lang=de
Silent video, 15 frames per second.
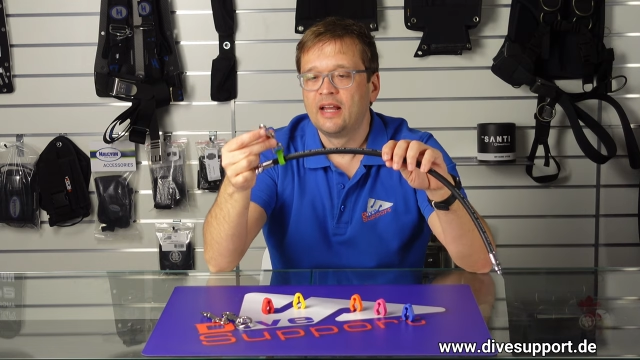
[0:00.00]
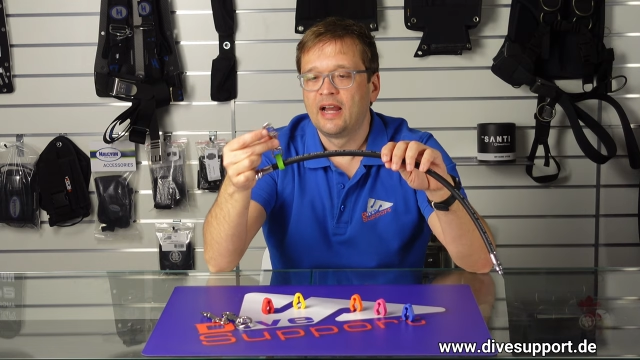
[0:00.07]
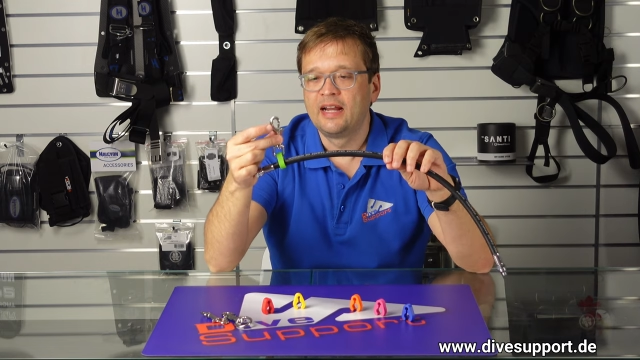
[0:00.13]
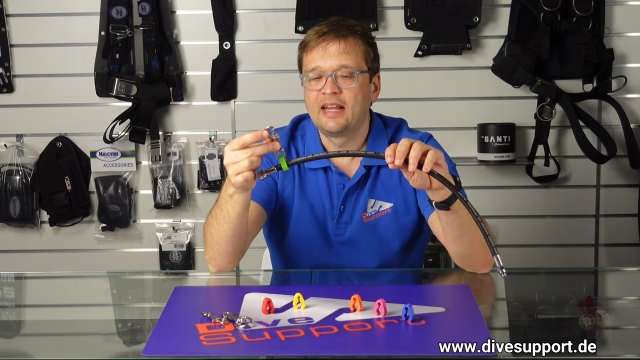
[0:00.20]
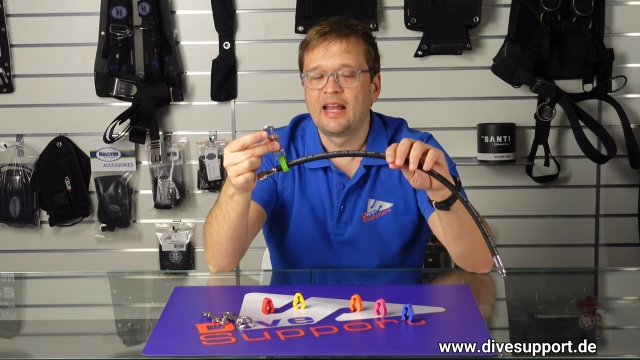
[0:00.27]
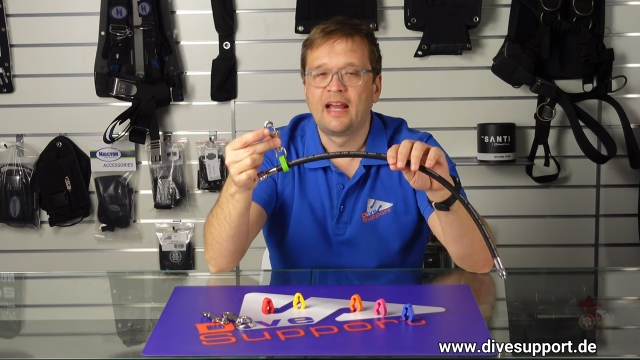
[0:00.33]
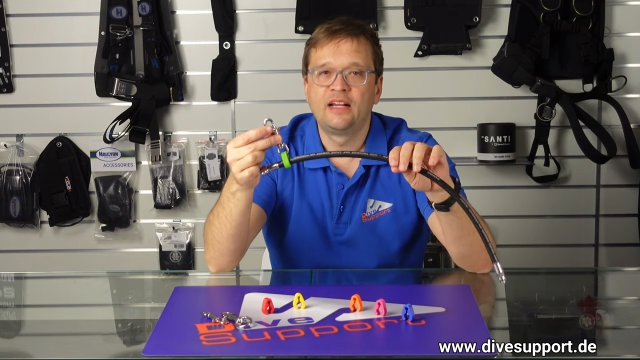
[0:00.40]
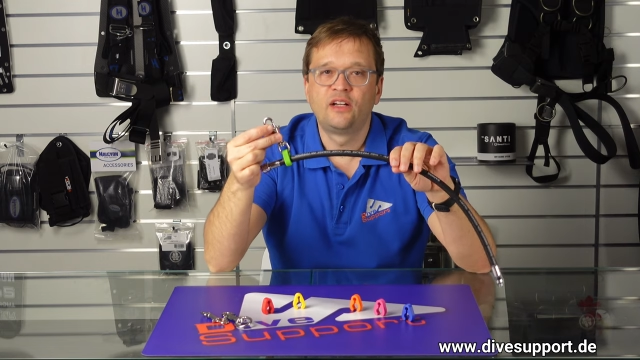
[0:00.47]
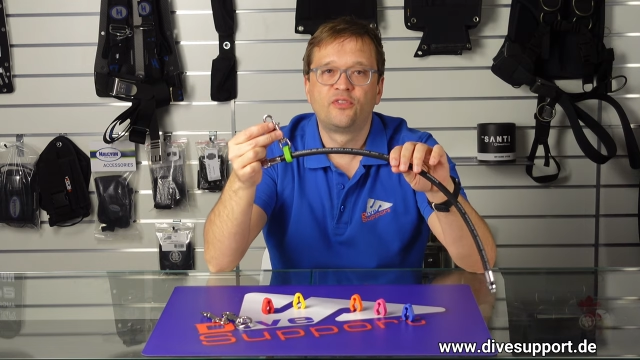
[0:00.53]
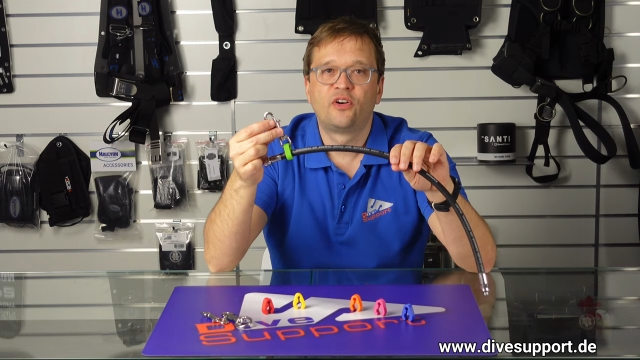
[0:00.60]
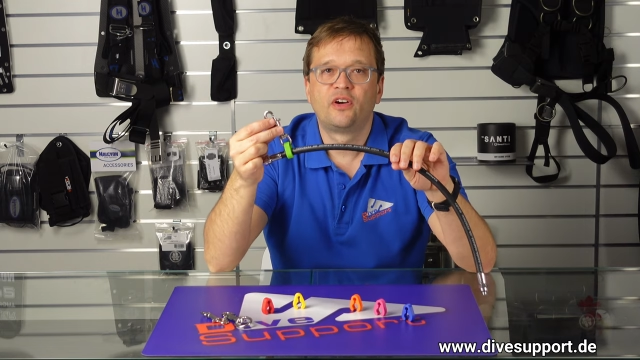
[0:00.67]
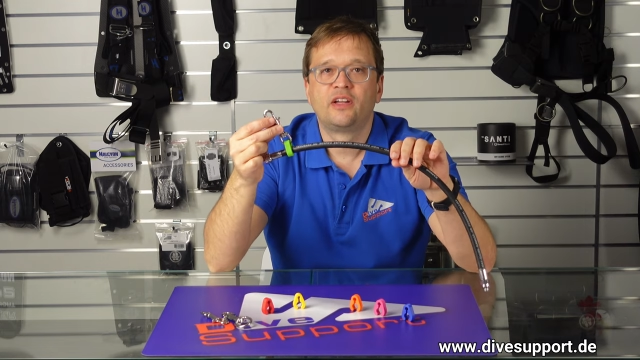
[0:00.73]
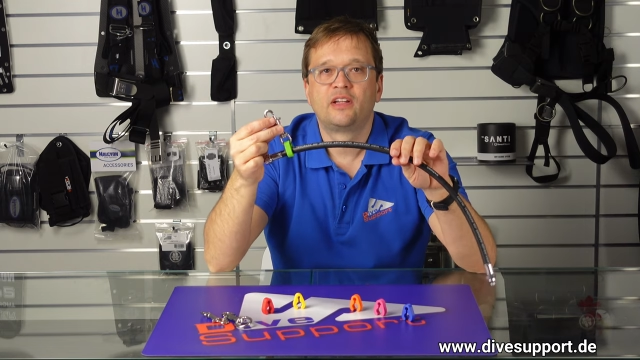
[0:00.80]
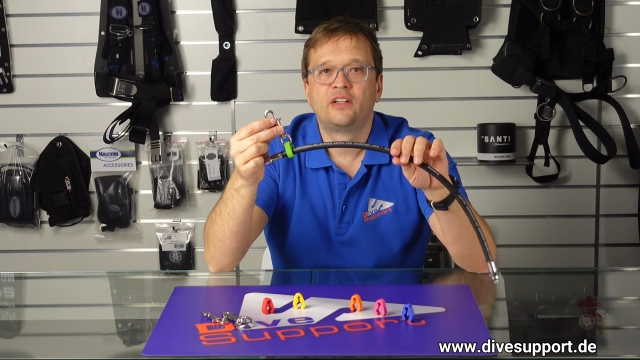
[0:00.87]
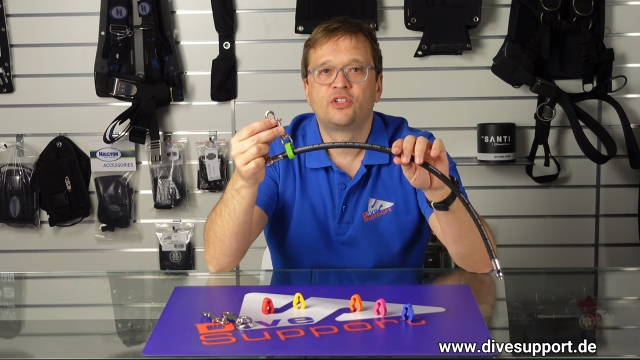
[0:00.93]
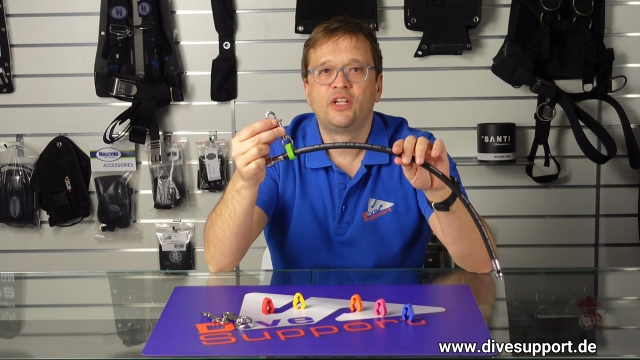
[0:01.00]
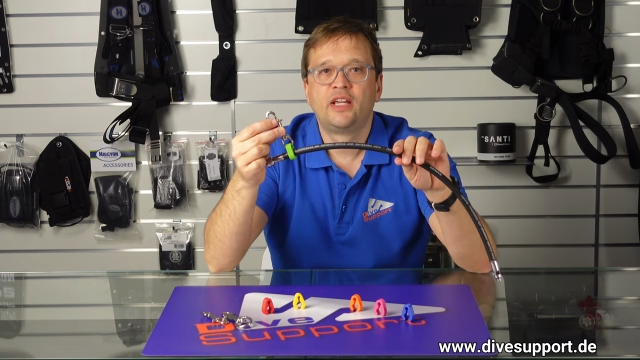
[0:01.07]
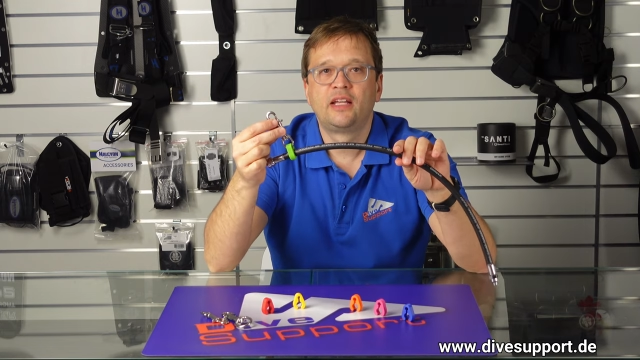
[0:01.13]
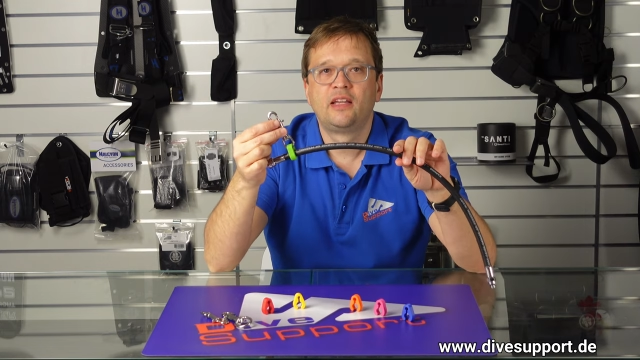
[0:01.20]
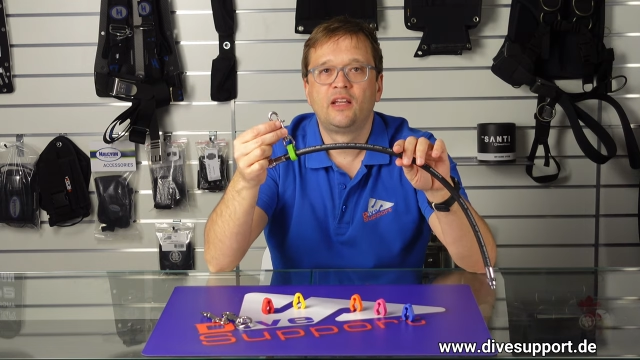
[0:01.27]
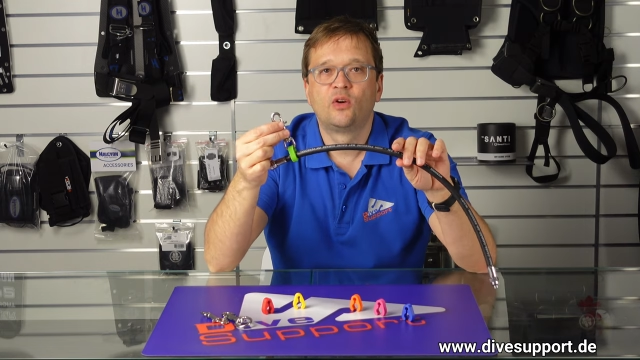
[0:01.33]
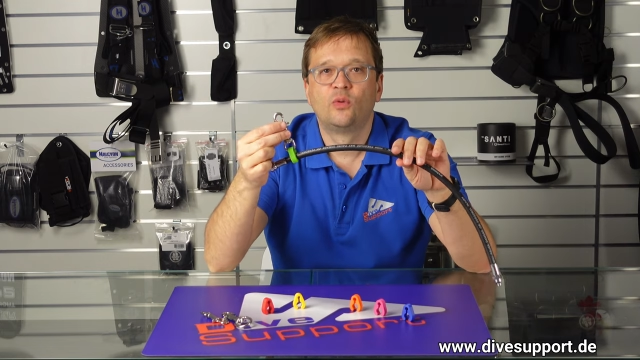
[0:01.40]
eine einfache
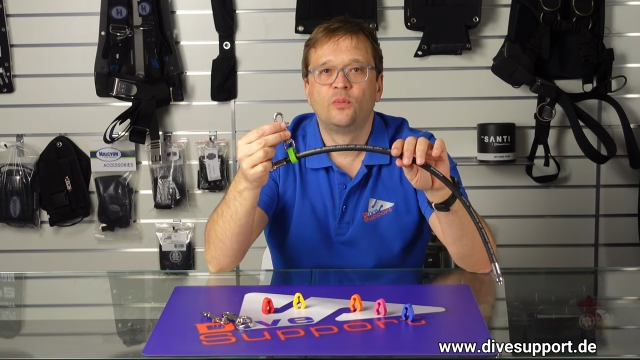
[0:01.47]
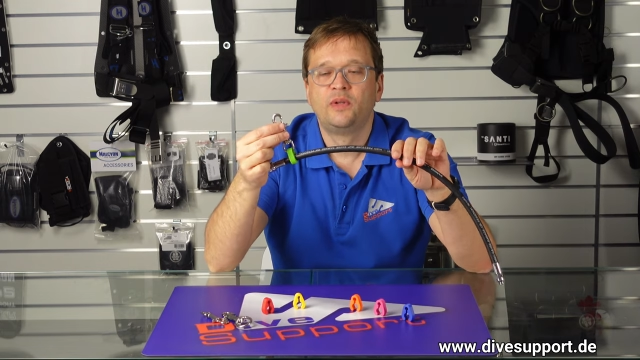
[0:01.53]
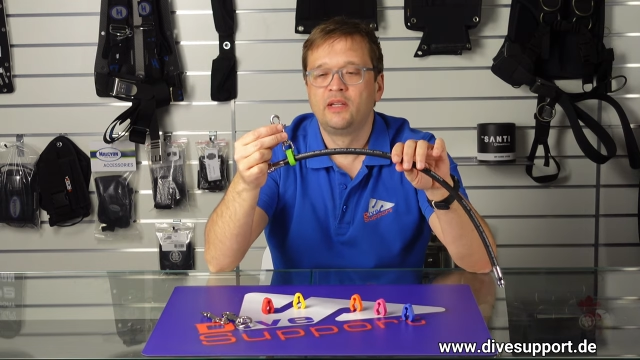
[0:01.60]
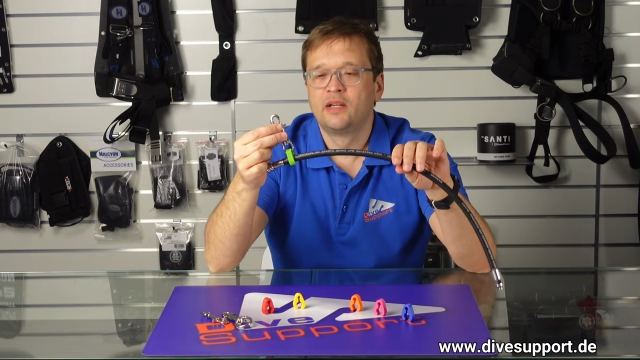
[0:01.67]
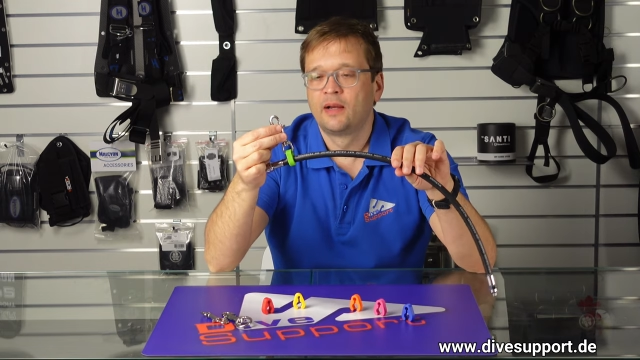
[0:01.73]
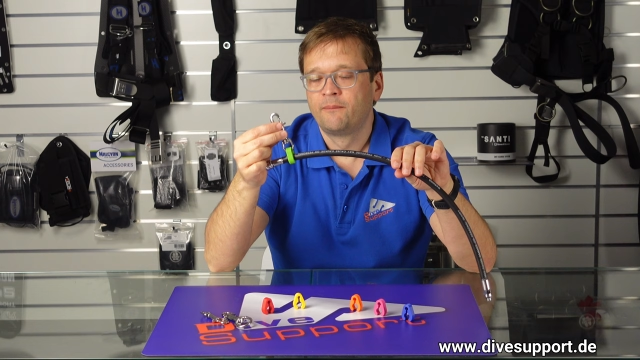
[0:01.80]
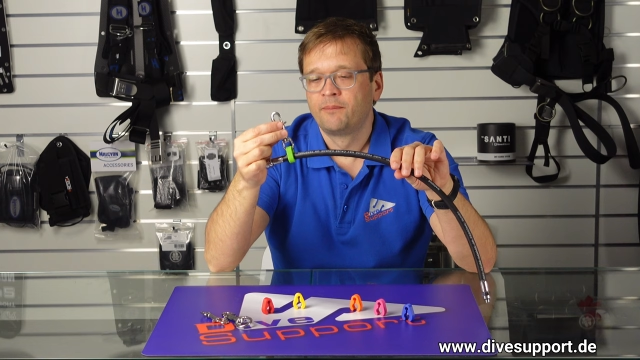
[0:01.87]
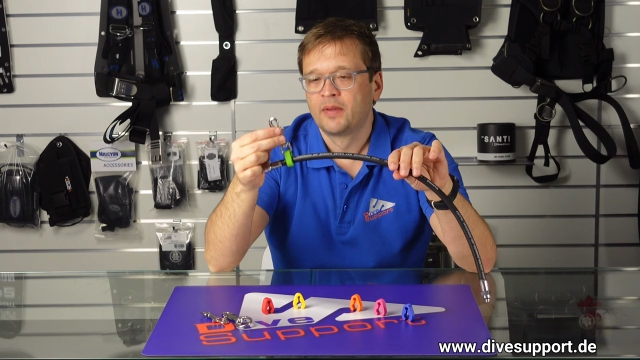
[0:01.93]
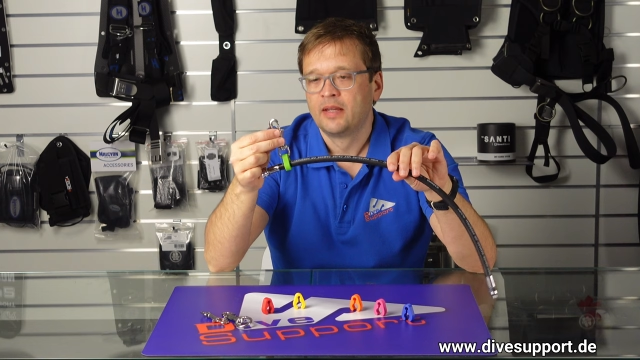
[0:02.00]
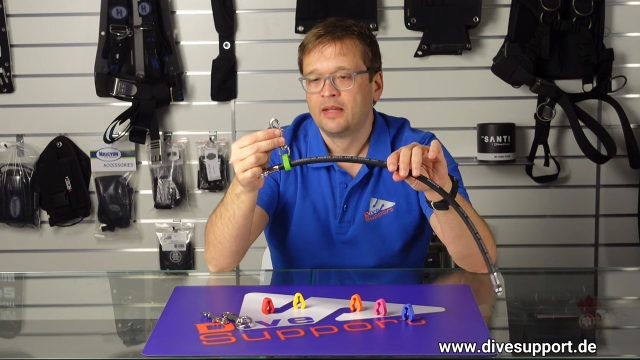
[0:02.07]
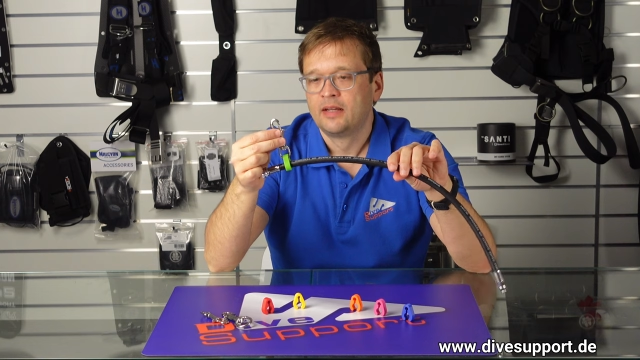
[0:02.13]
Geschichte, um hier